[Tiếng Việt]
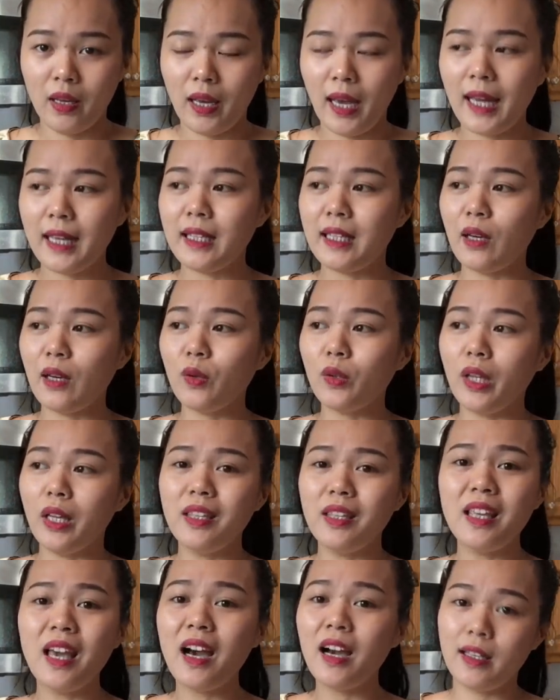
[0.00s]
Anh chỉ có
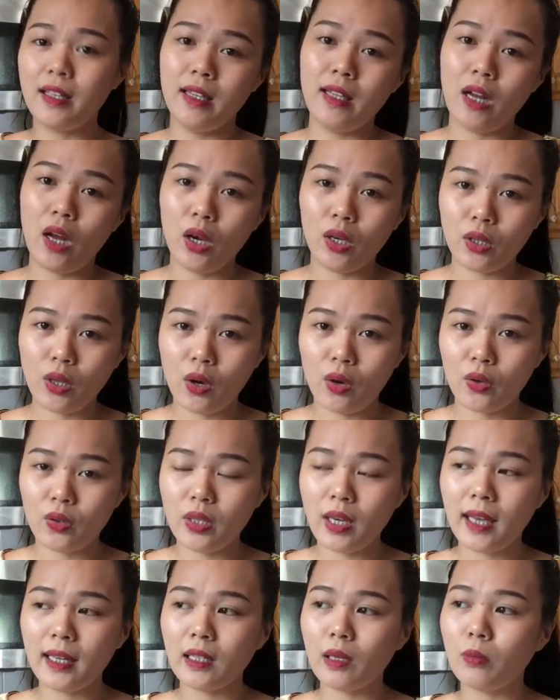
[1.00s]
thể chơi với nó thôi,
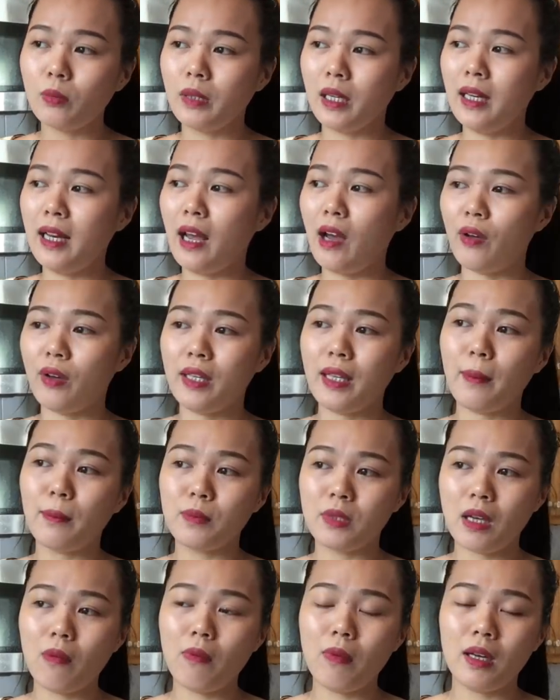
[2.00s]
chứ anh không thể nào anh
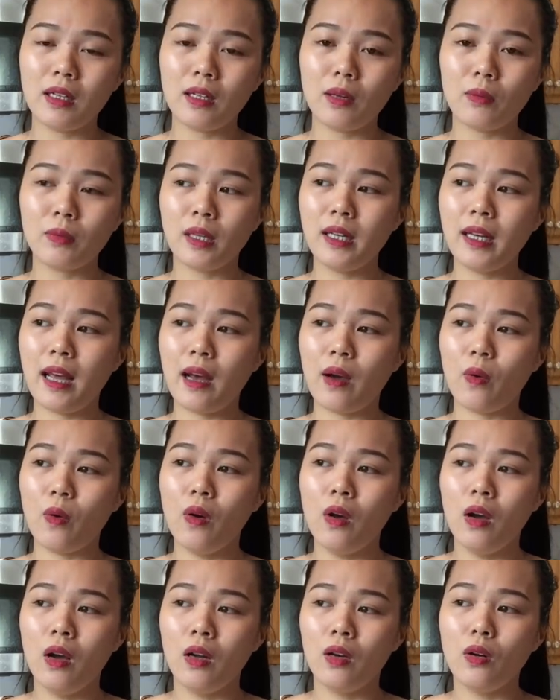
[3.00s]
chăm sóc, anh không thể nào
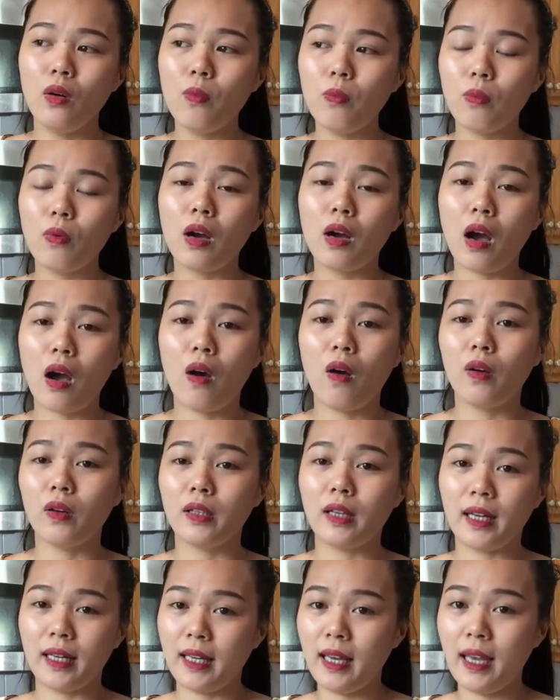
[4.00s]
đút
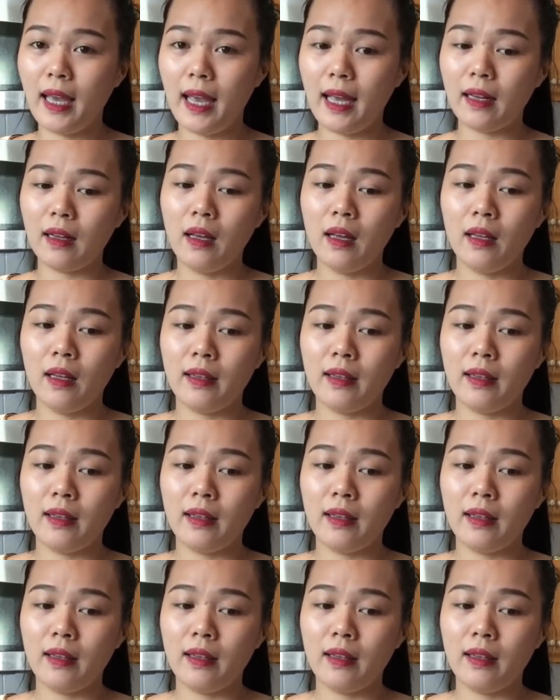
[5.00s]
con này kia ăn.